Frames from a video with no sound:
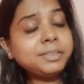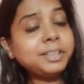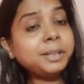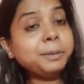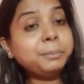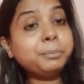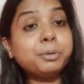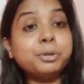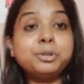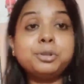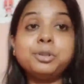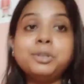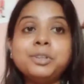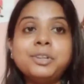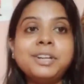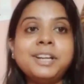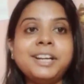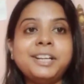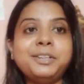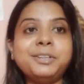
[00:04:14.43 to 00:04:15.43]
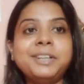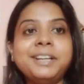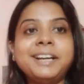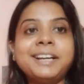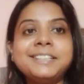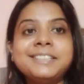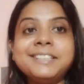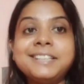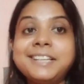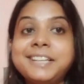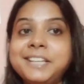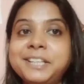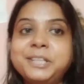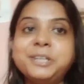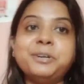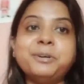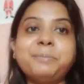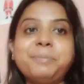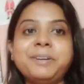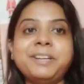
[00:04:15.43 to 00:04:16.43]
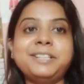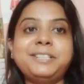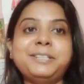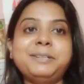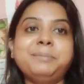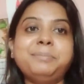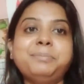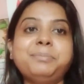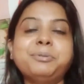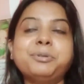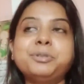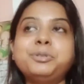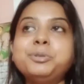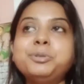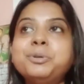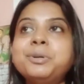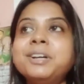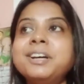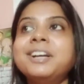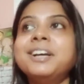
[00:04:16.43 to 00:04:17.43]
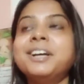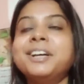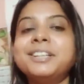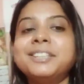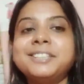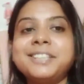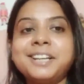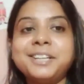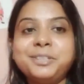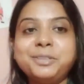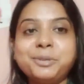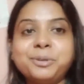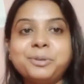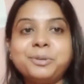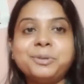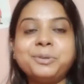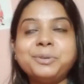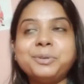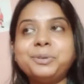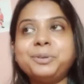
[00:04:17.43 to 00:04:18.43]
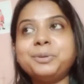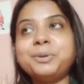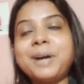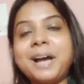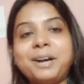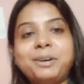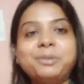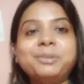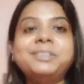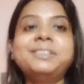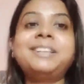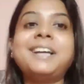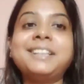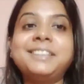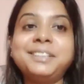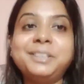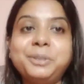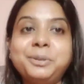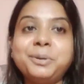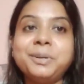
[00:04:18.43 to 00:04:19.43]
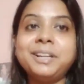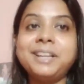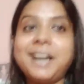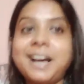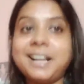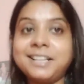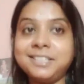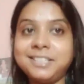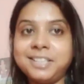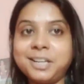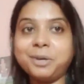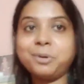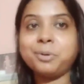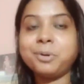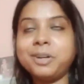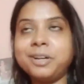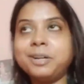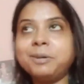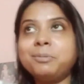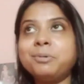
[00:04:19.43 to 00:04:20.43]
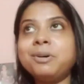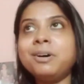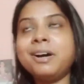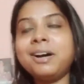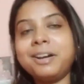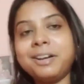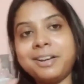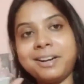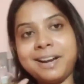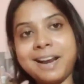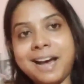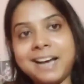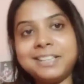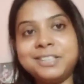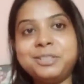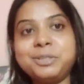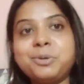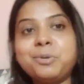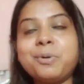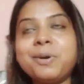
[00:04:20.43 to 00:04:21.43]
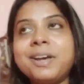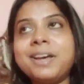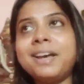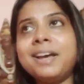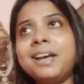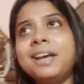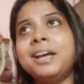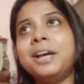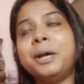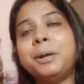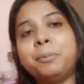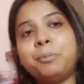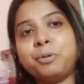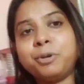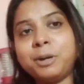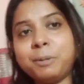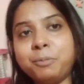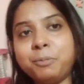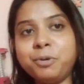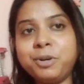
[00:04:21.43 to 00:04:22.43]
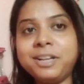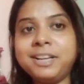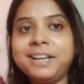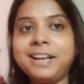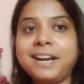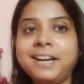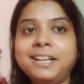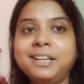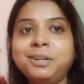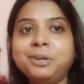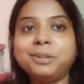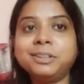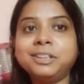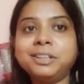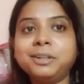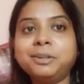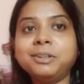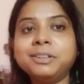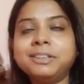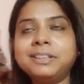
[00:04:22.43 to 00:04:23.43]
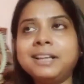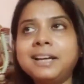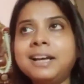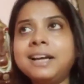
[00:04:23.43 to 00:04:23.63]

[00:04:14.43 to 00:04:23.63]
প্রচণ্ড লেট হয়ে গেছে খিদেও পেয়েছে প্রচুর সেই জন্য তো এখন তাড়াতাড়ি করে লাঞ্চটা করে নেব লাঞ্চ করে মোটামুটি রেডি হতে হতে